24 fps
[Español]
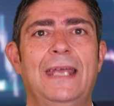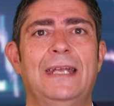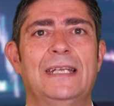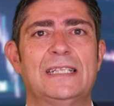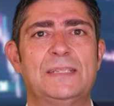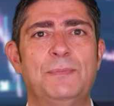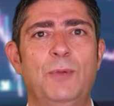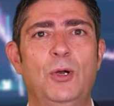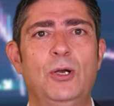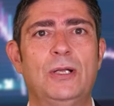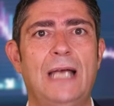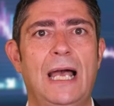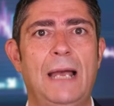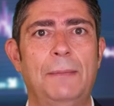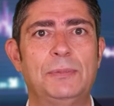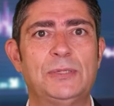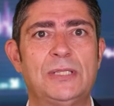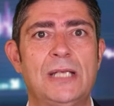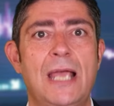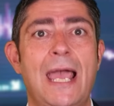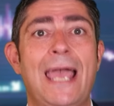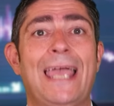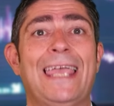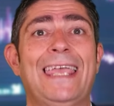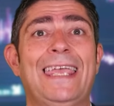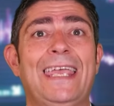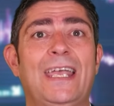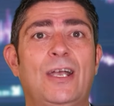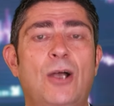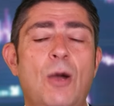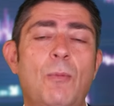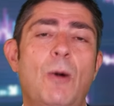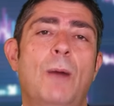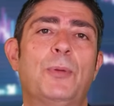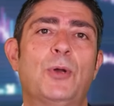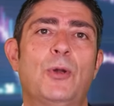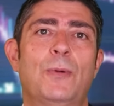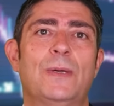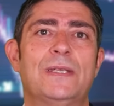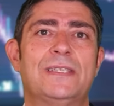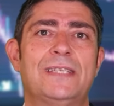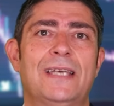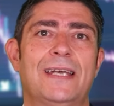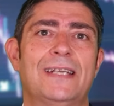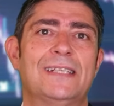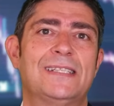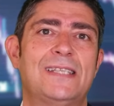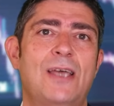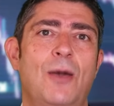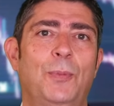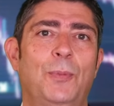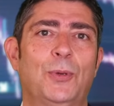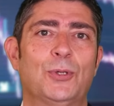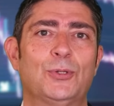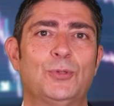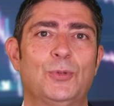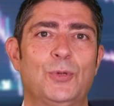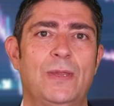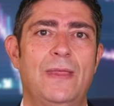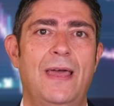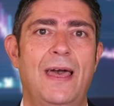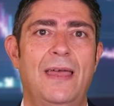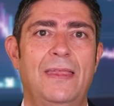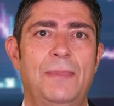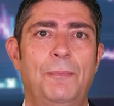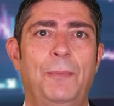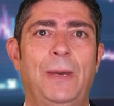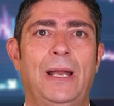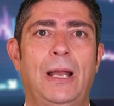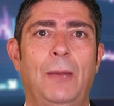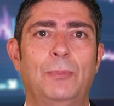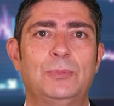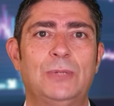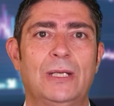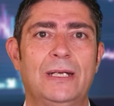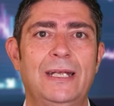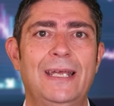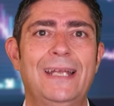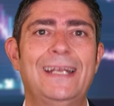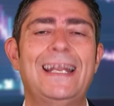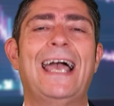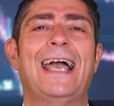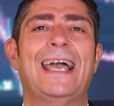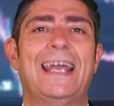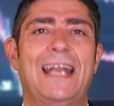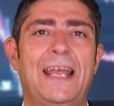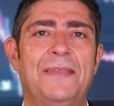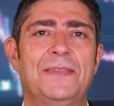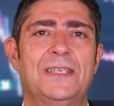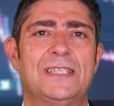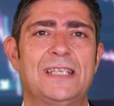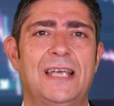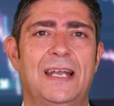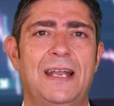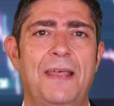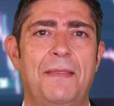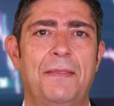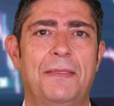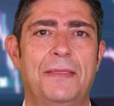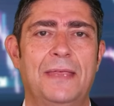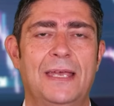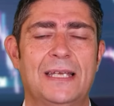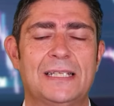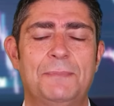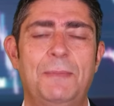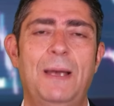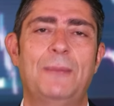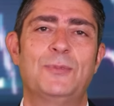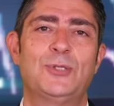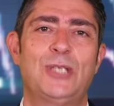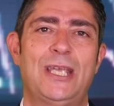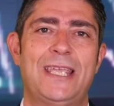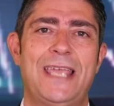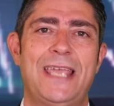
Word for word: en small caps y cómo aprovechar esta oportunidad para obtener grandes ganancias. Vamos